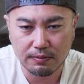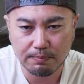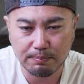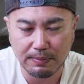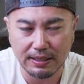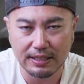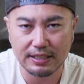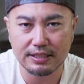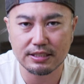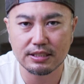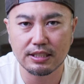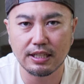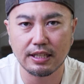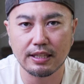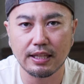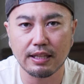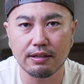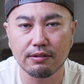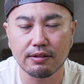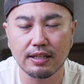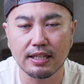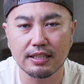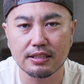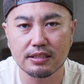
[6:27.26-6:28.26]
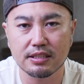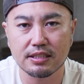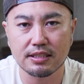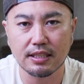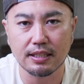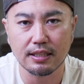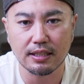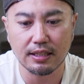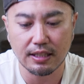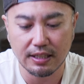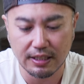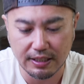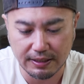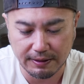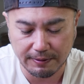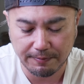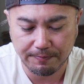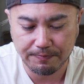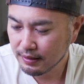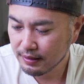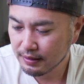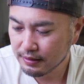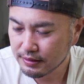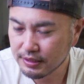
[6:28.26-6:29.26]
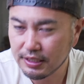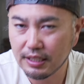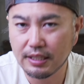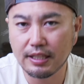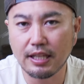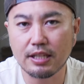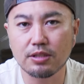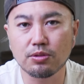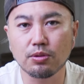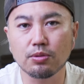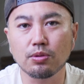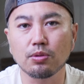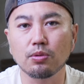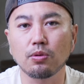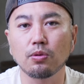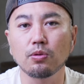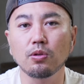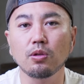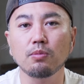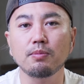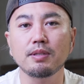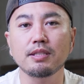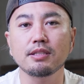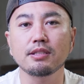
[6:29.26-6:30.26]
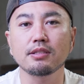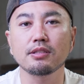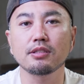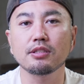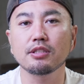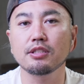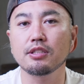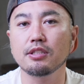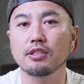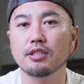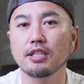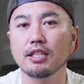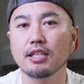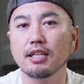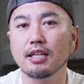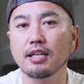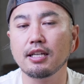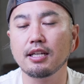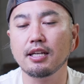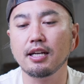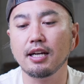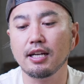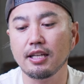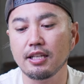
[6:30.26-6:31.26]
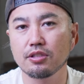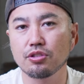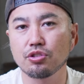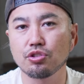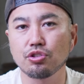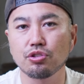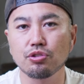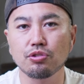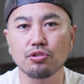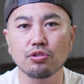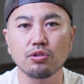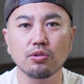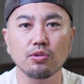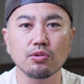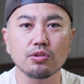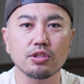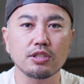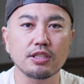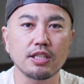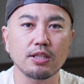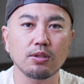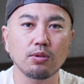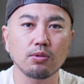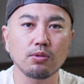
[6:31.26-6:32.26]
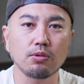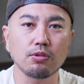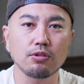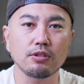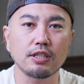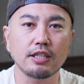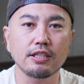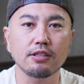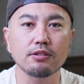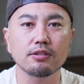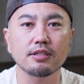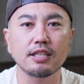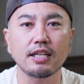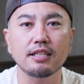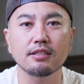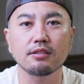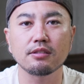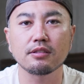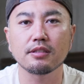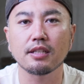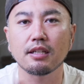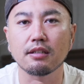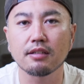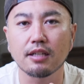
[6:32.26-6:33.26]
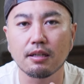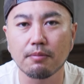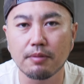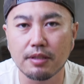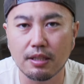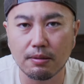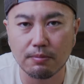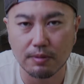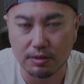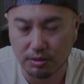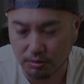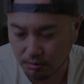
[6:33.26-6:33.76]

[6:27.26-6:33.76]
う巻きつけてる感じなんでじゃあねちょっとこの3つ1回収納してどのぐらいのサイズになるか見てみま